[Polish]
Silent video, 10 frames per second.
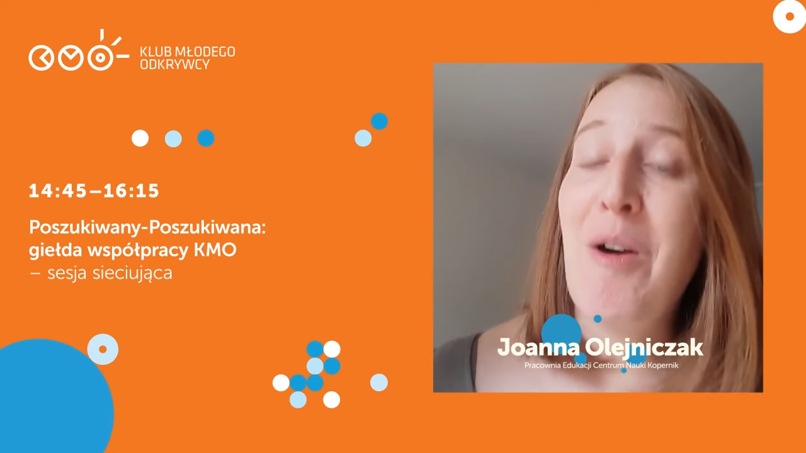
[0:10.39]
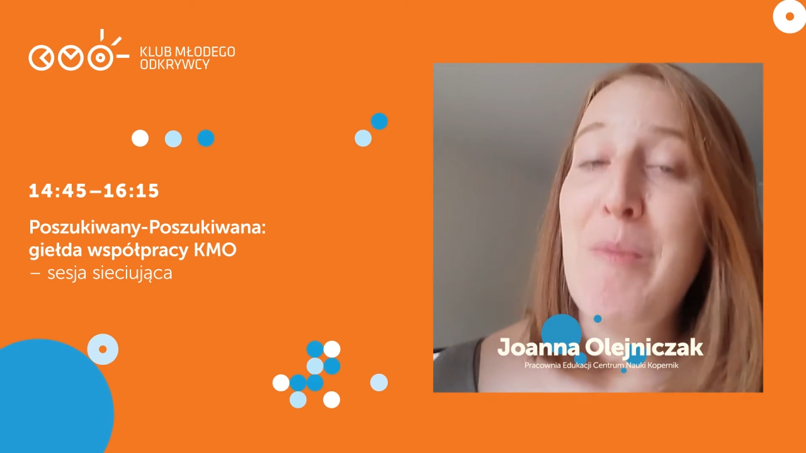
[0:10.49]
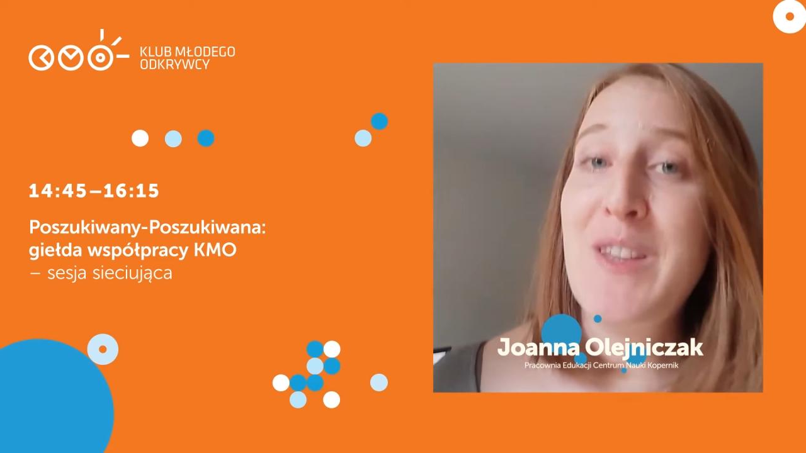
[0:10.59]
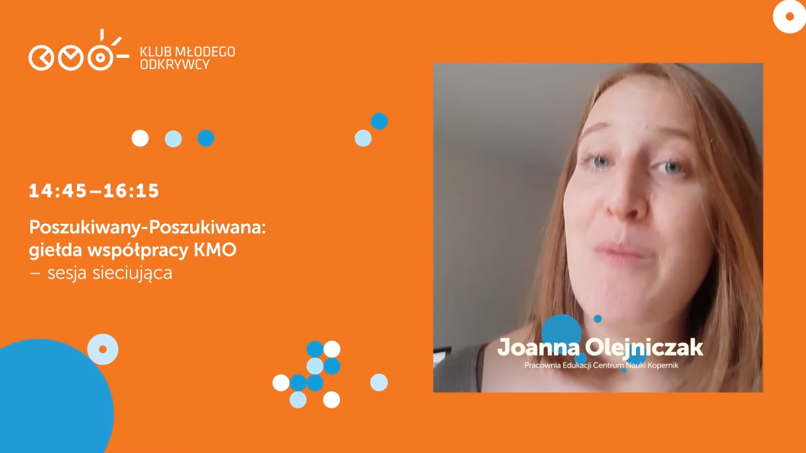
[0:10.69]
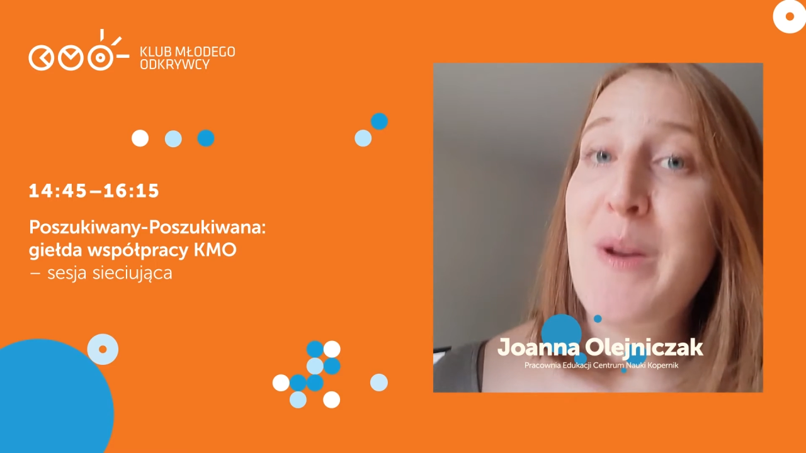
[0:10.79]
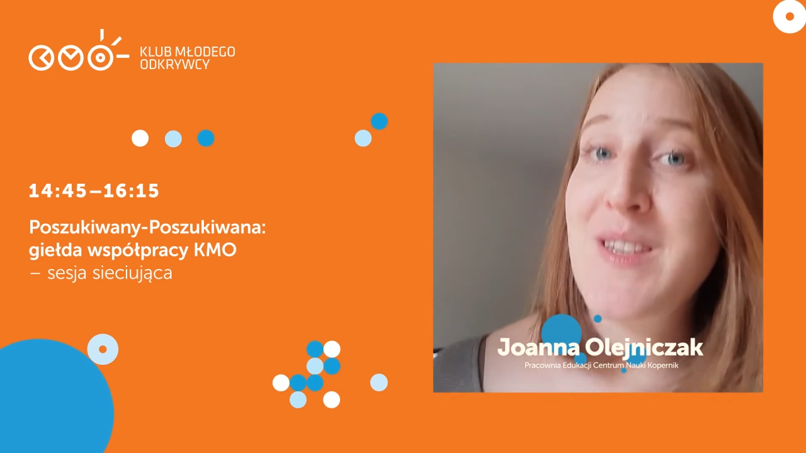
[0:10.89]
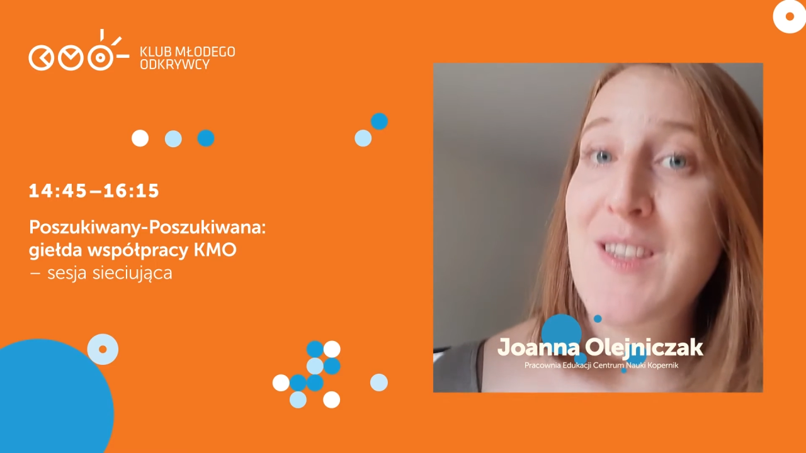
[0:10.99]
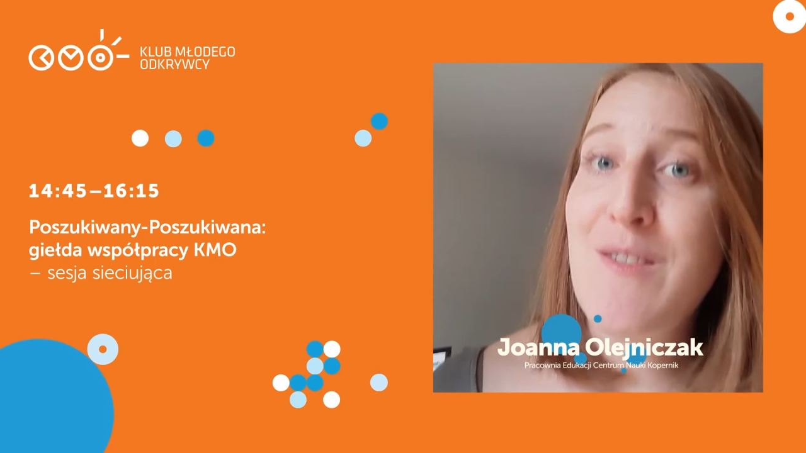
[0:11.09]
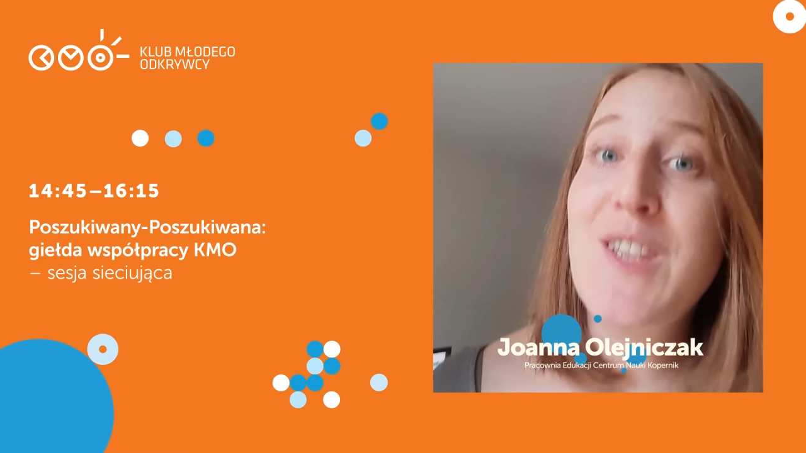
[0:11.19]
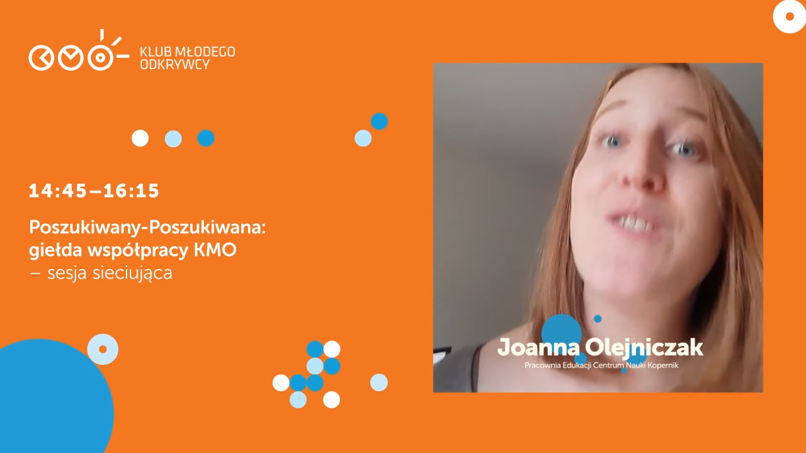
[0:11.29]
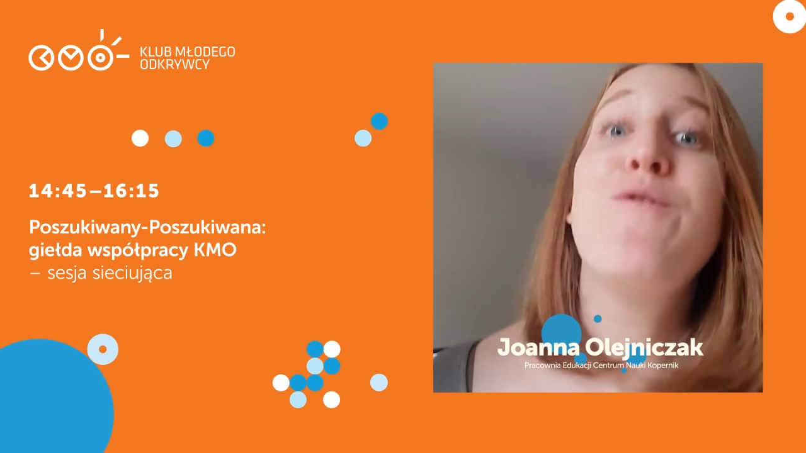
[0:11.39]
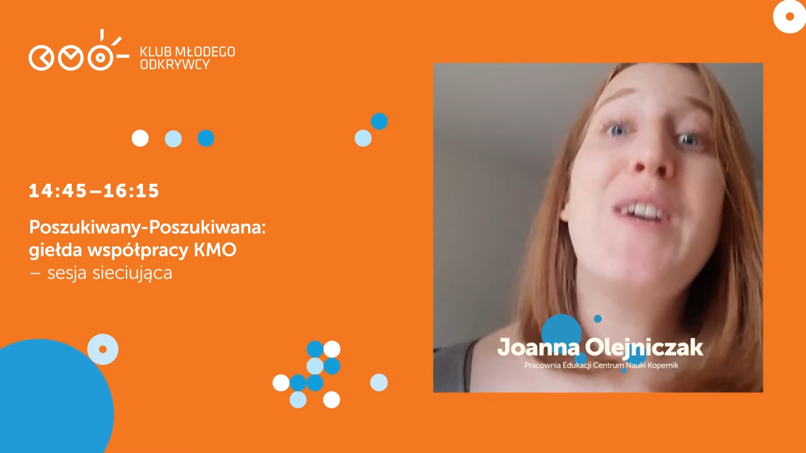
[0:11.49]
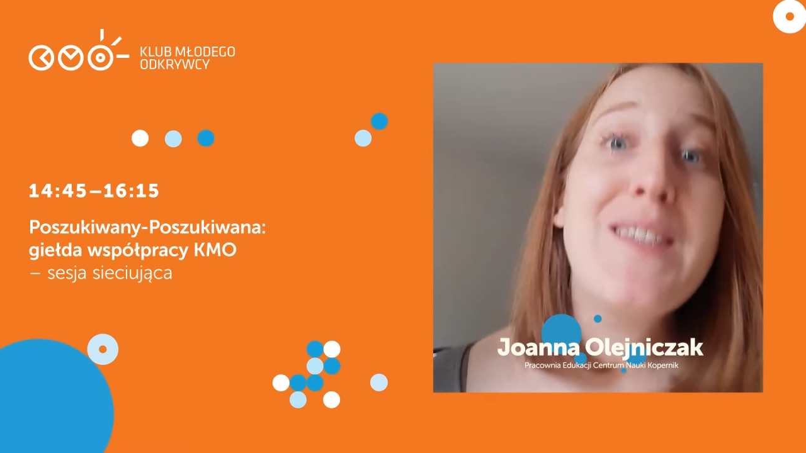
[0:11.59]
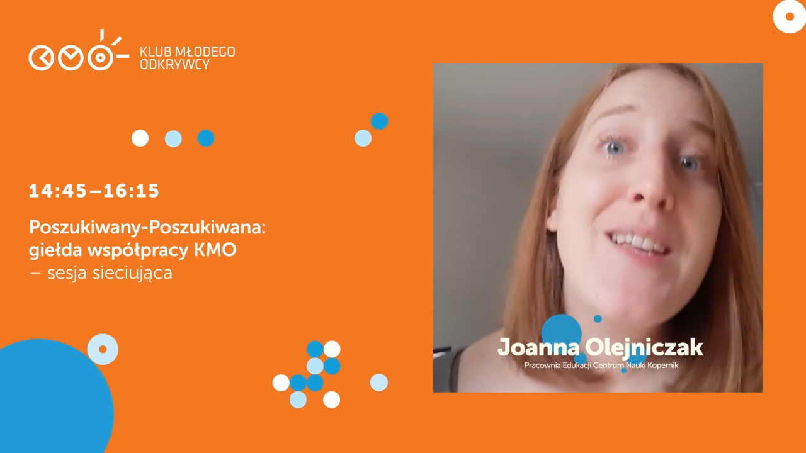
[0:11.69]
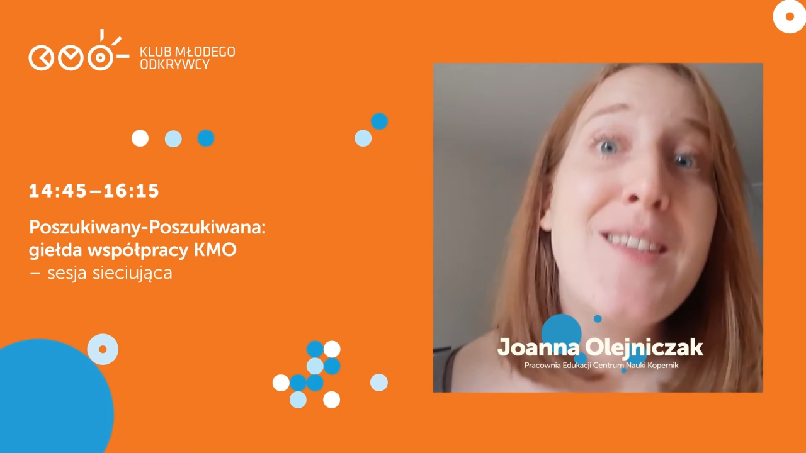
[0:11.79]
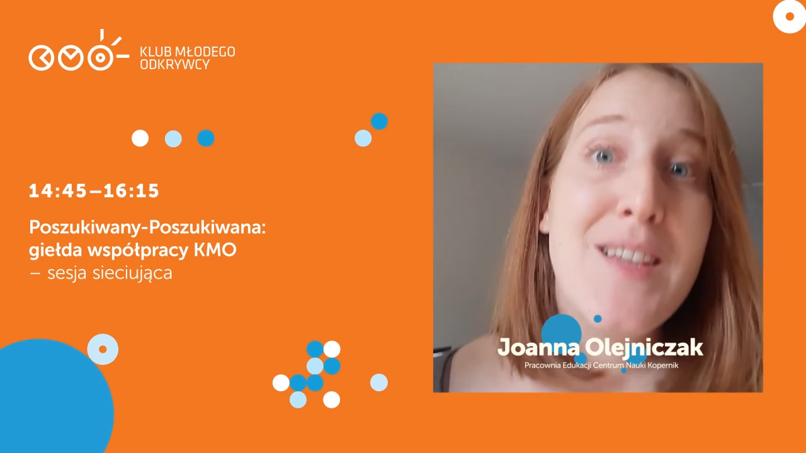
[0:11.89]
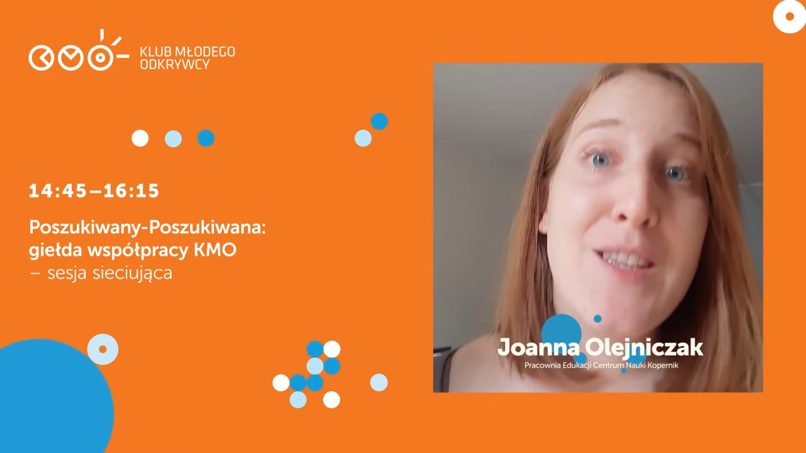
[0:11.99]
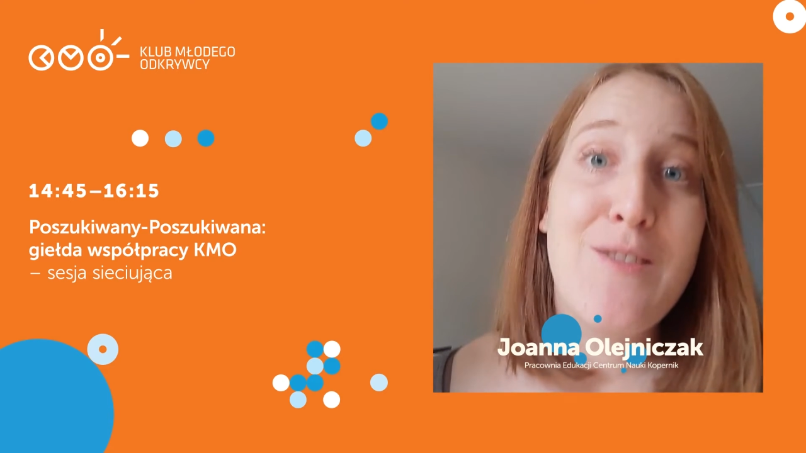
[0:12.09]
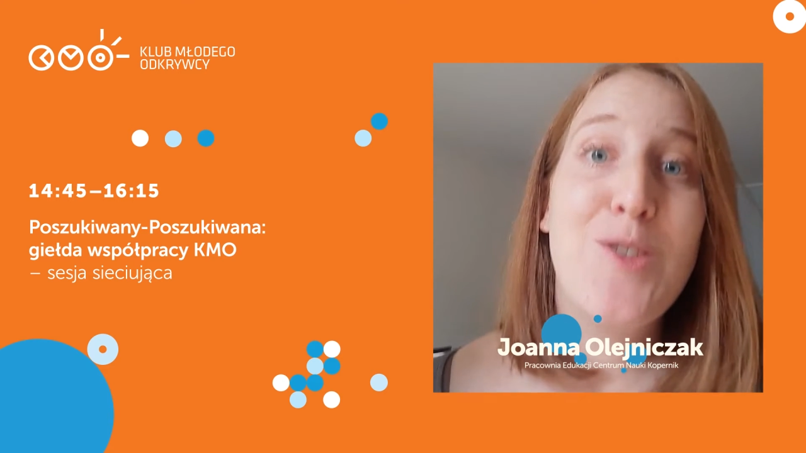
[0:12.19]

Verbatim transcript: będą prezentować własne inicjatywy,